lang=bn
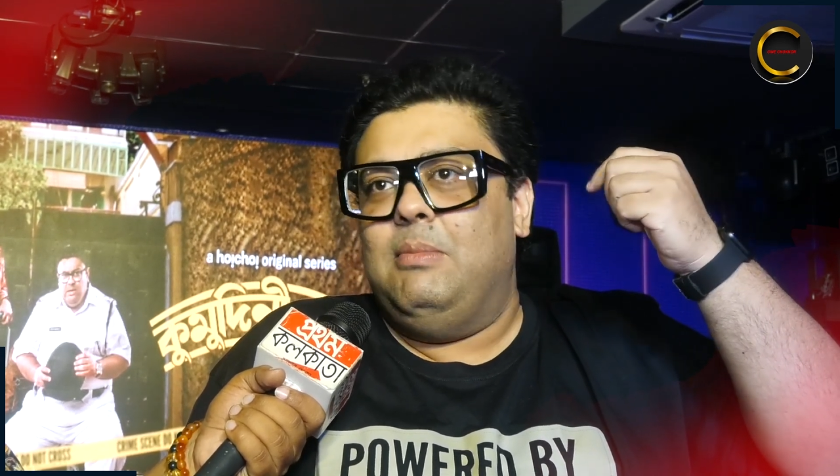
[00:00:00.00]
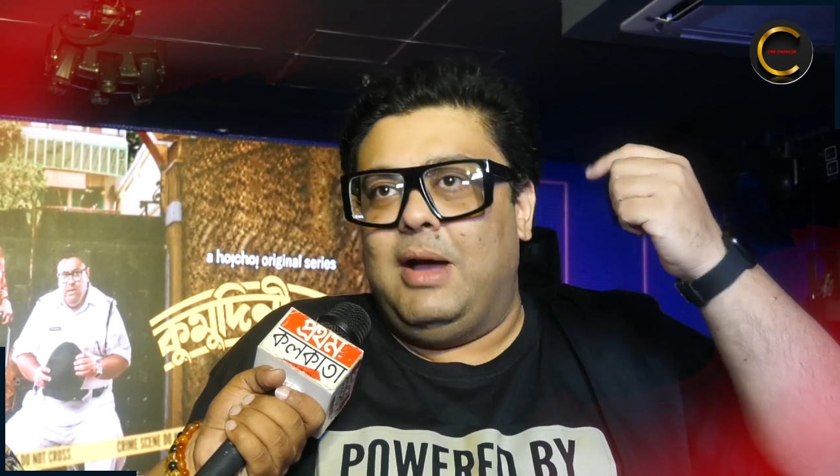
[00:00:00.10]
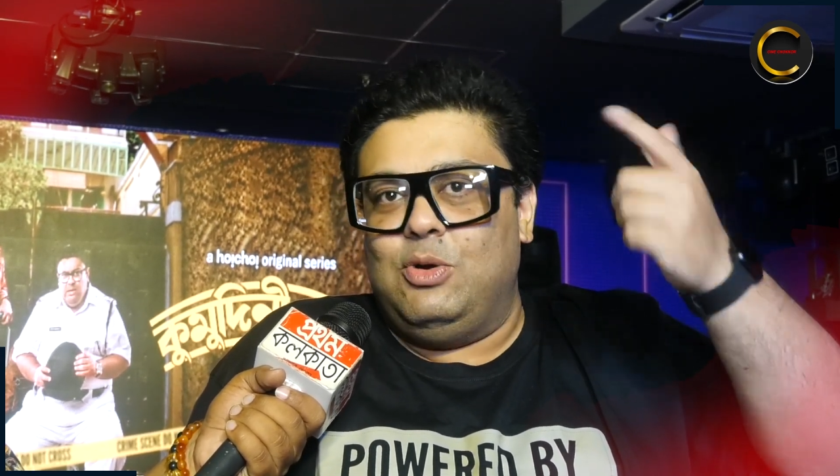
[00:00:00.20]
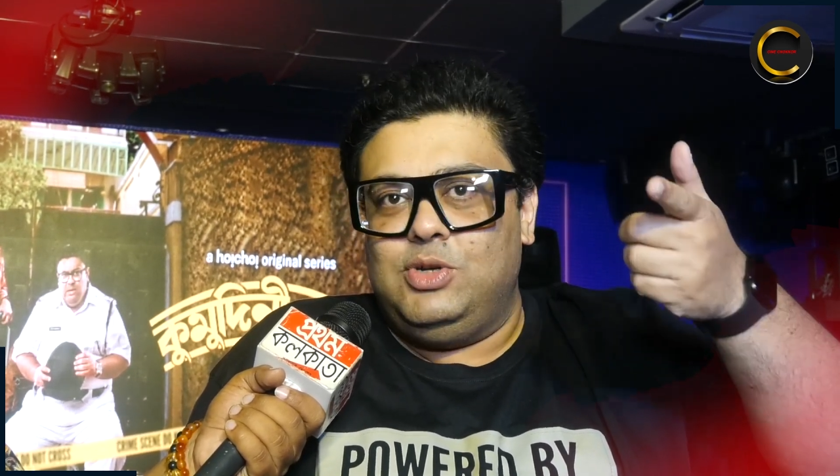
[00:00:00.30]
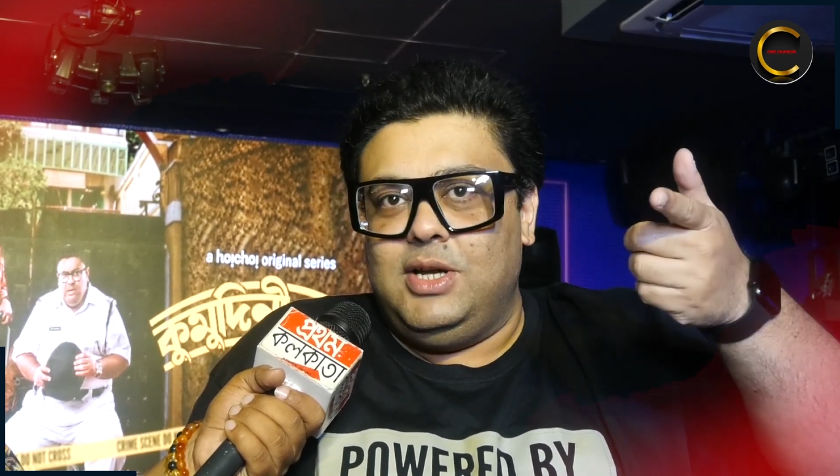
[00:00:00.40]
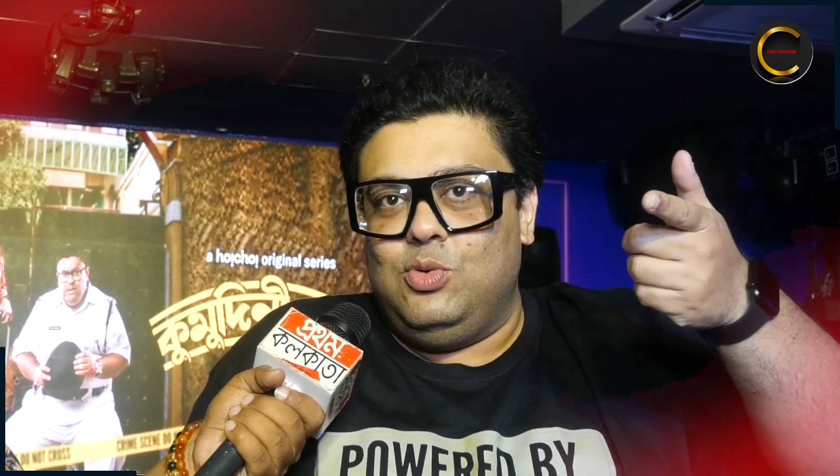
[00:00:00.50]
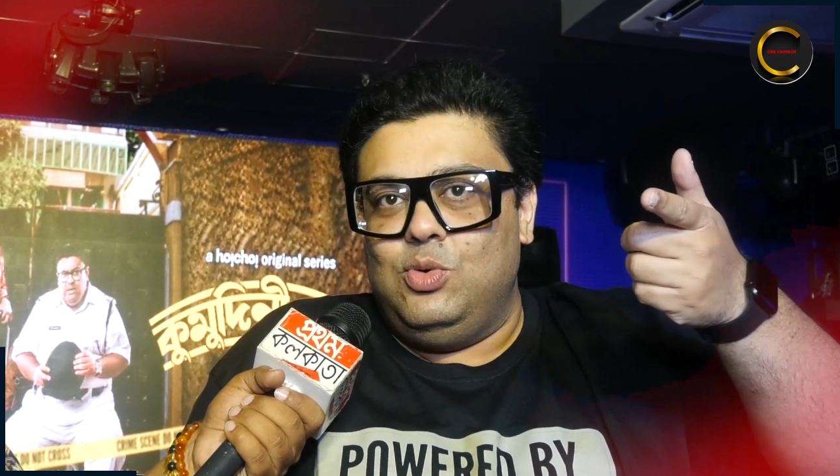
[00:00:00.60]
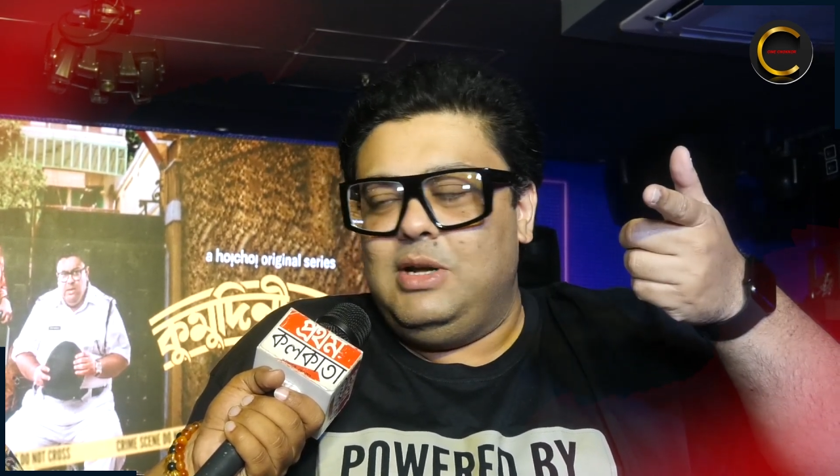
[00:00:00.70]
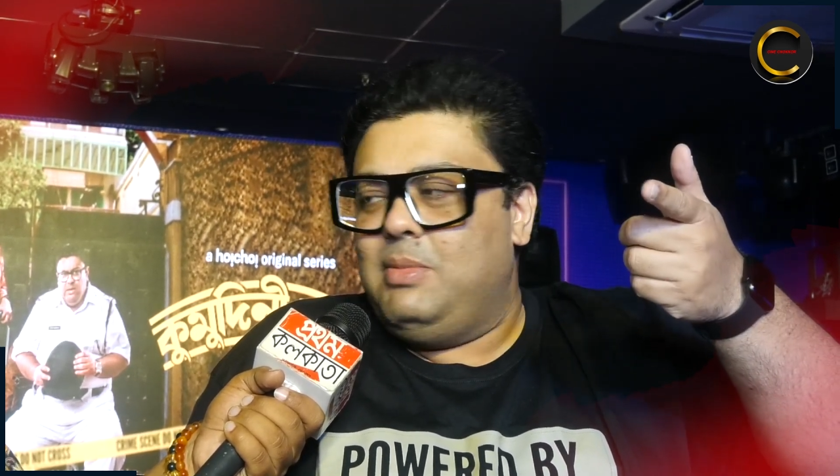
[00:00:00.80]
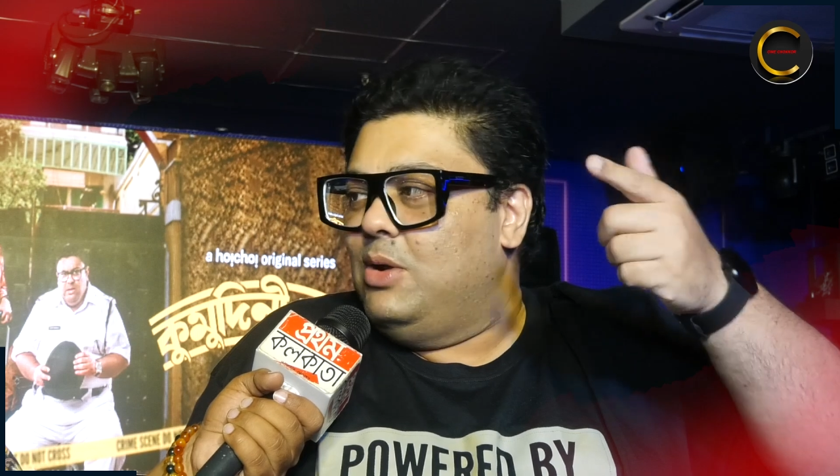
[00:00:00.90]
মানুষের
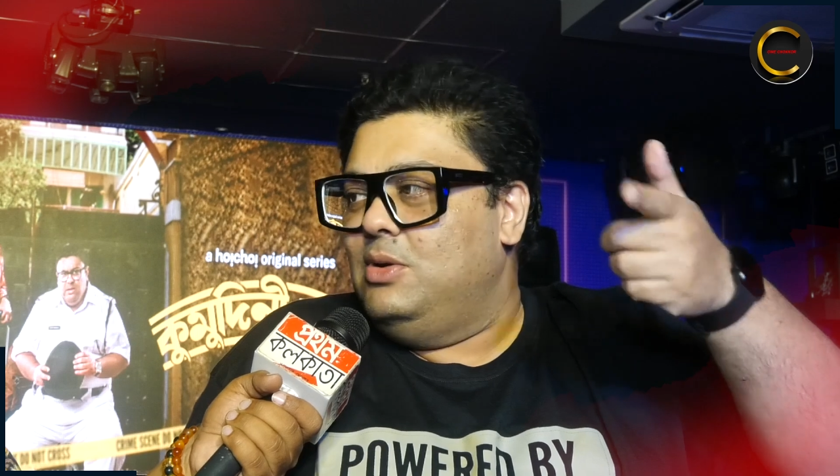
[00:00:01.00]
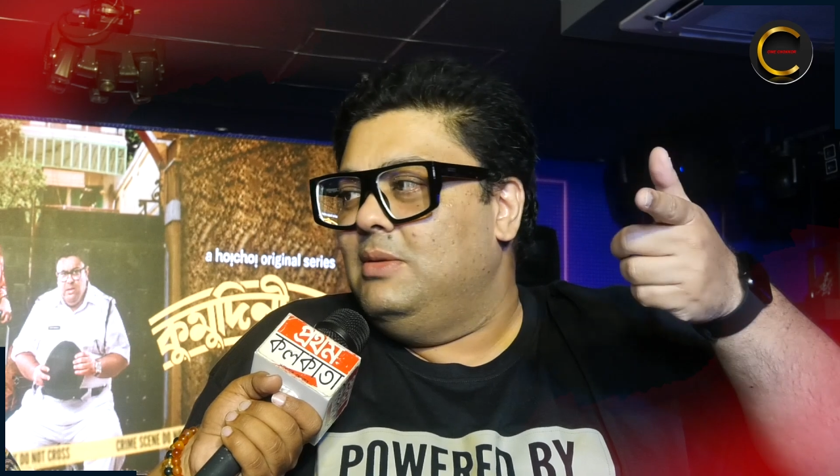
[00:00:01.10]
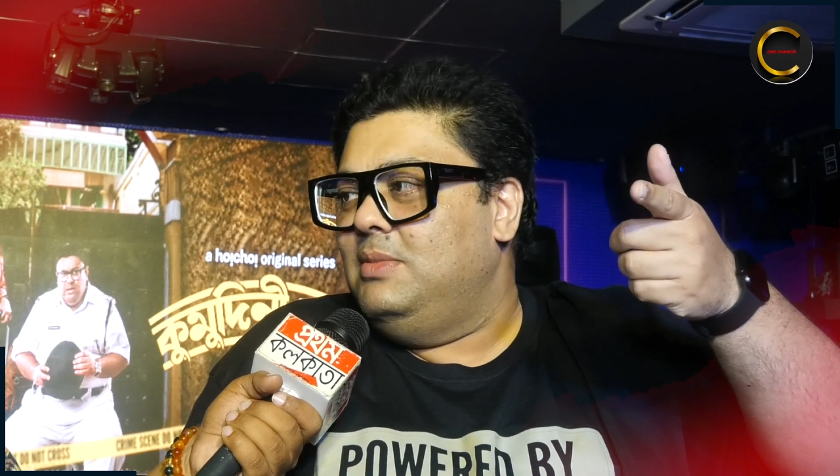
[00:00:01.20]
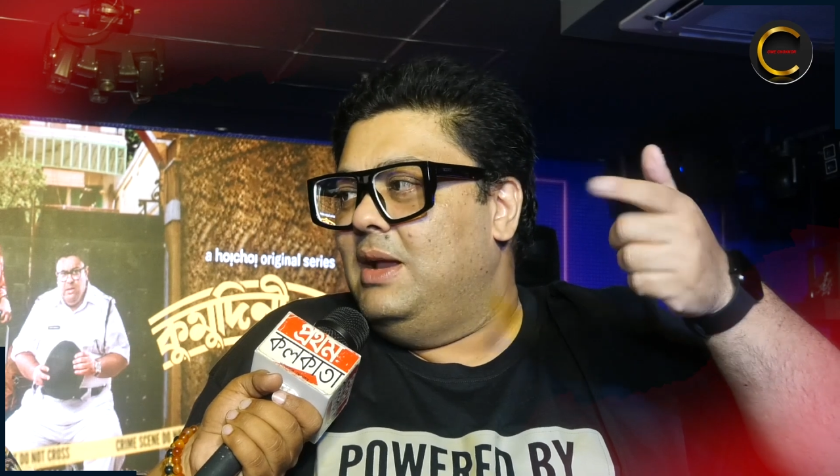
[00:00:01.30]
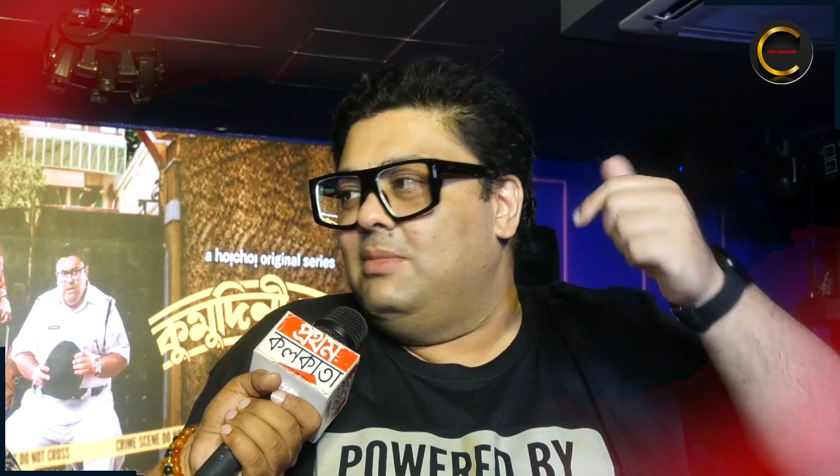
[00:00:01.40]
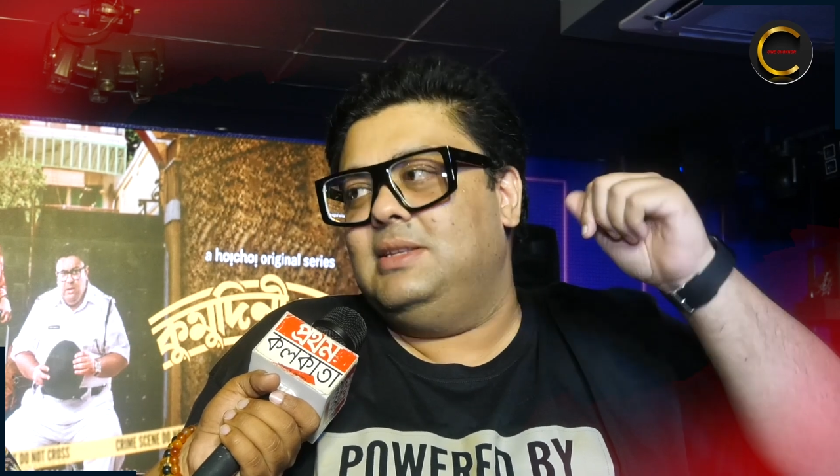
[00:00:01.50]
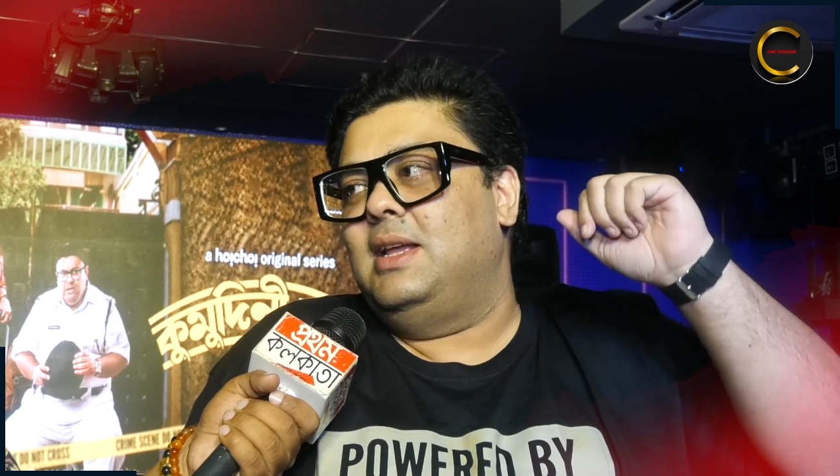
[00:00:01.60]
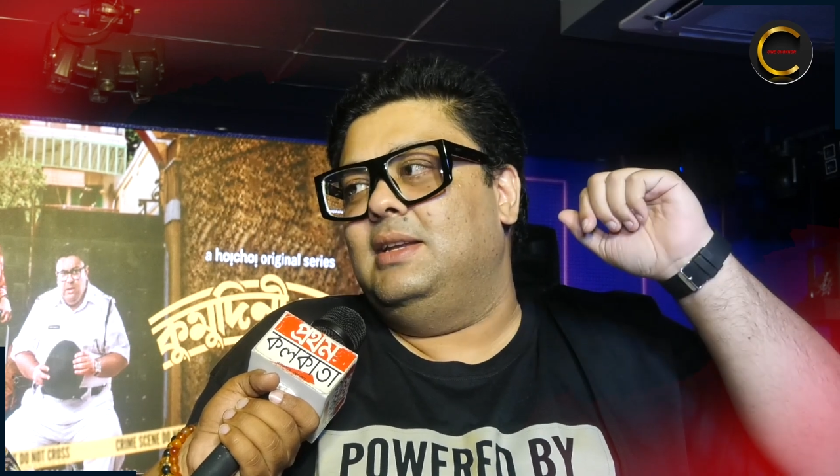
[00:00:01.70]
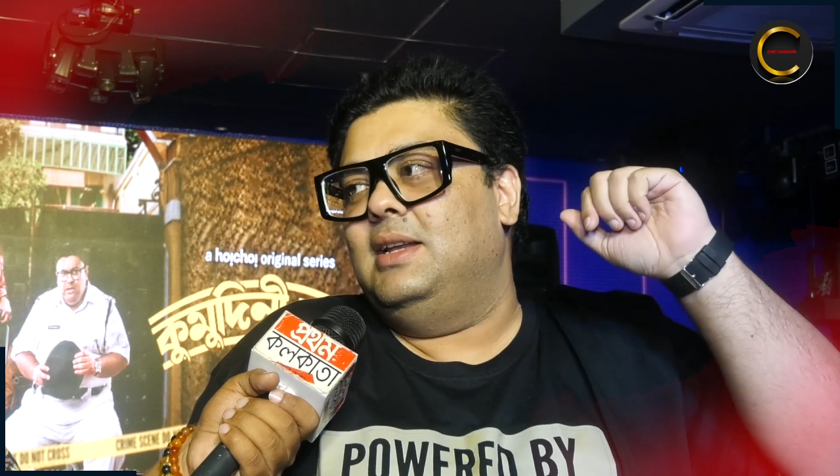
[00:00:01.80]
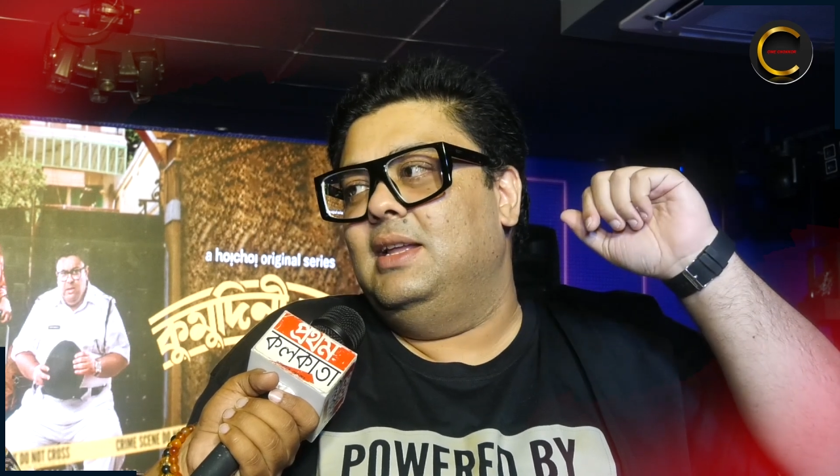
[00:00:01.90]
কোনটা ভালো লাগবে না আমরা
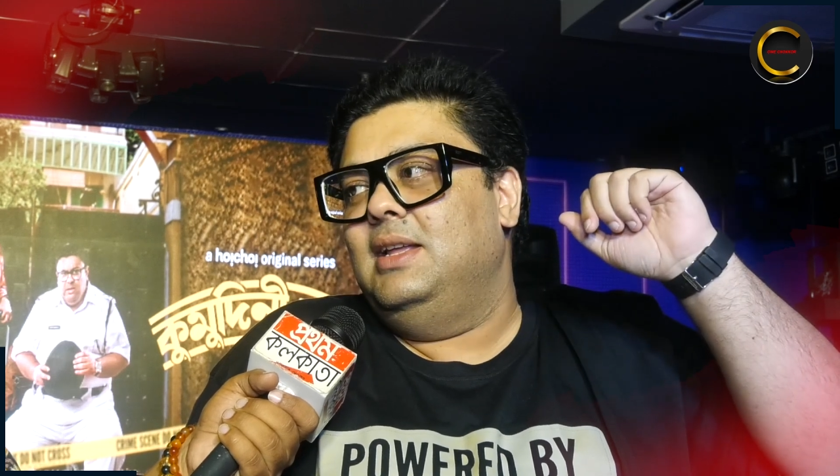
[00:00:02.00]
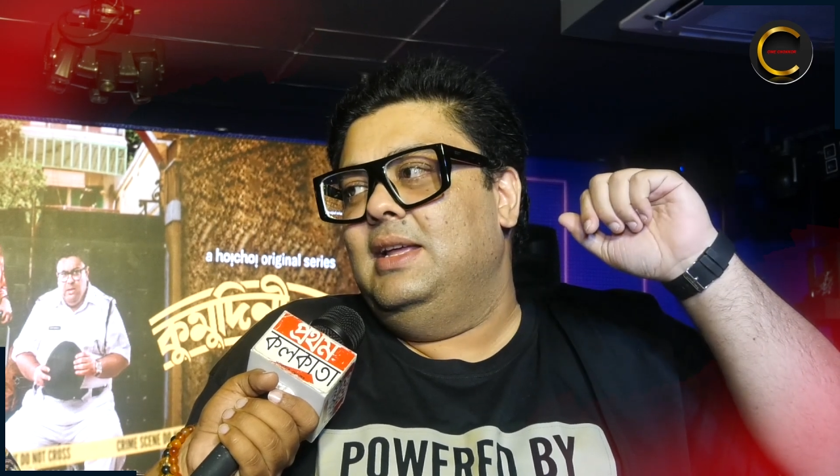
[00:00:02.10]
জানি না